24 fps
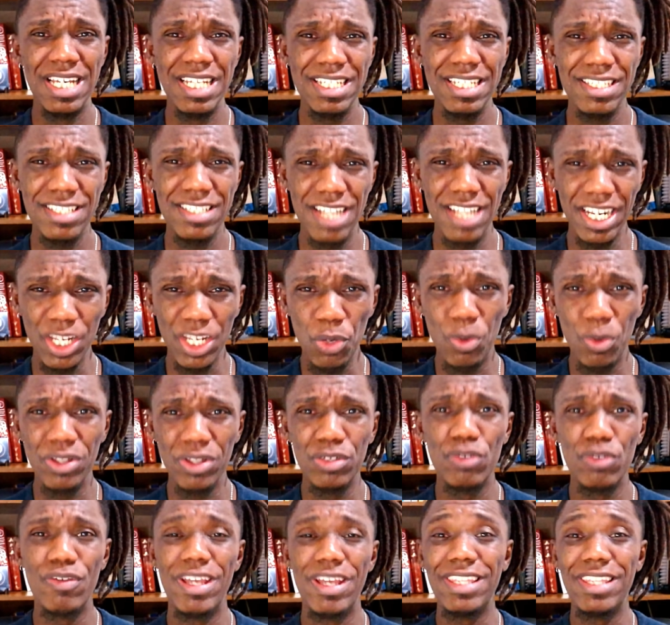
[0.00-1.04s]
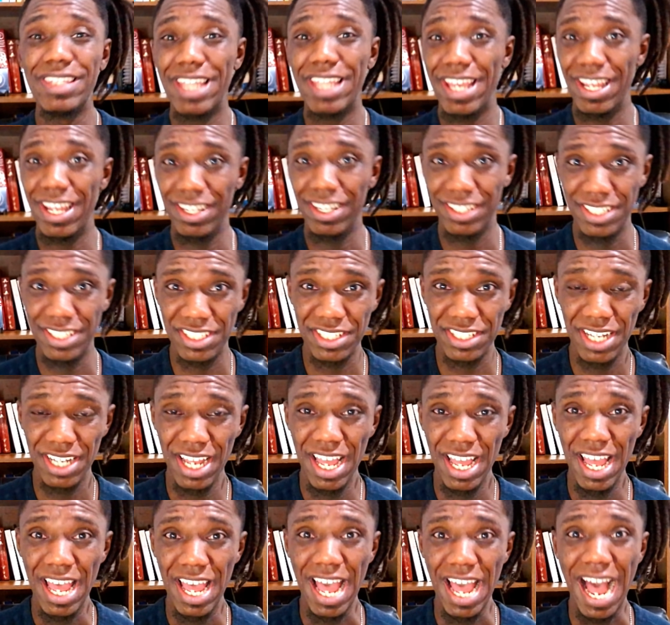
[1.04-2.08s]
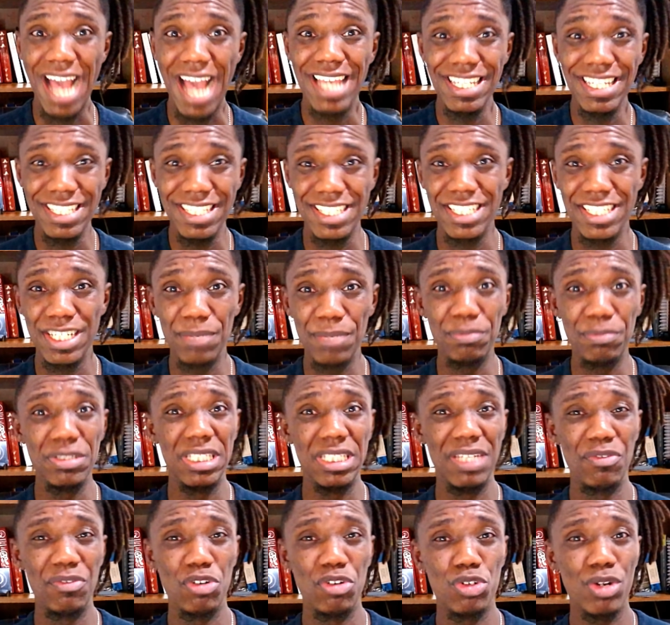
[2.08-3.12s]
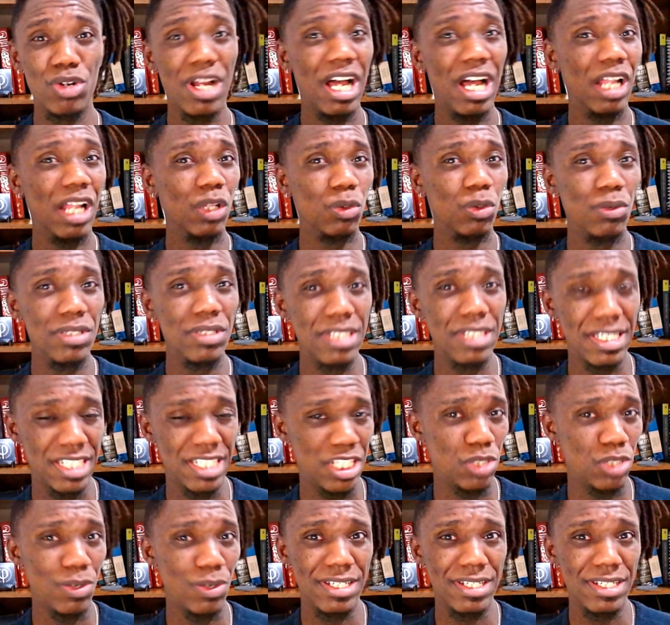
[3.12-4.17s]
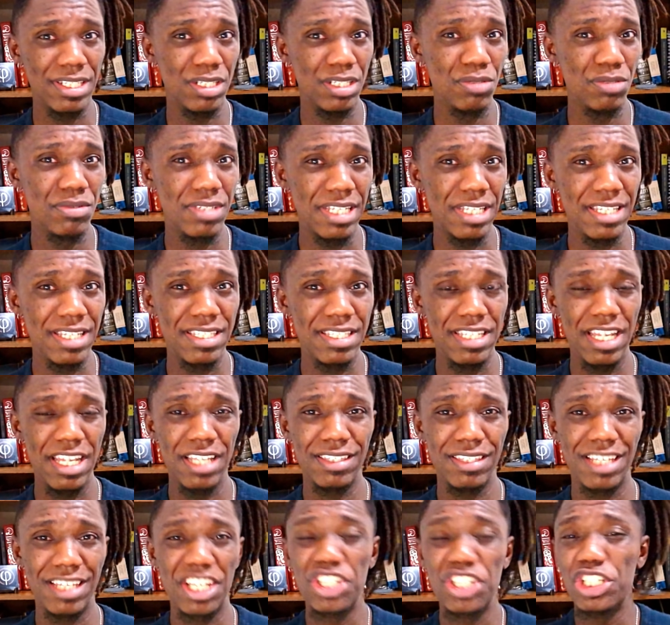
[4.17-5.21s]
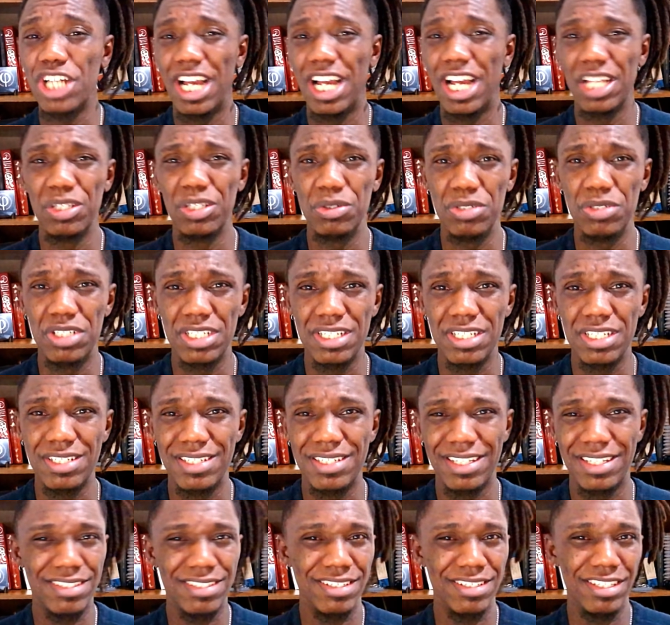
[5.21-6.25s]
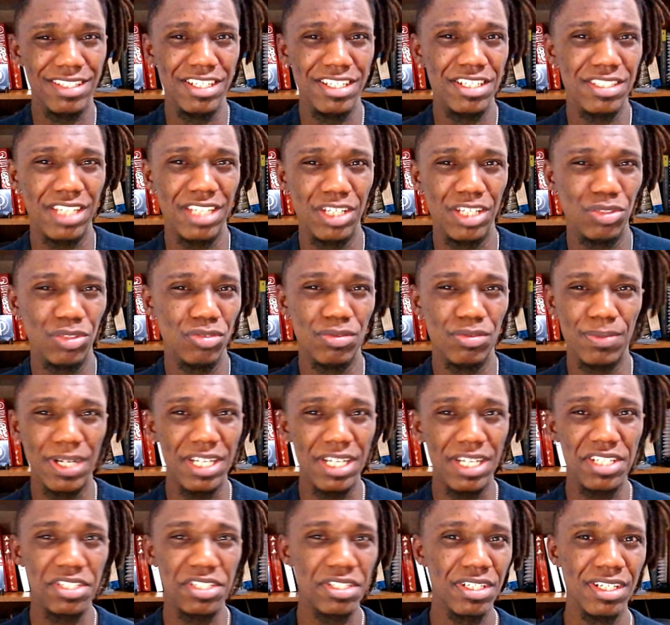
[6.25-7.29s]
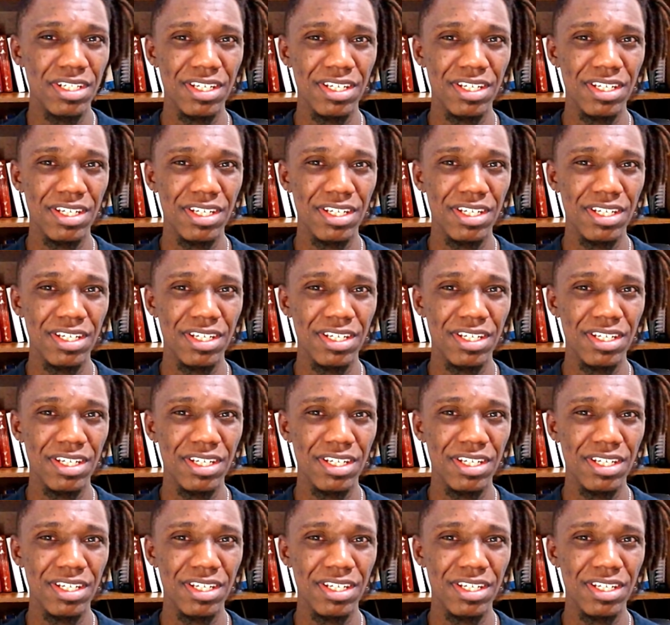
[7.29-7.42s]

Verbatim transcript: Será que quando vem delas, Aí sim é possível jogar à luz essa situação sem ser taxado de sexista e tudo mais.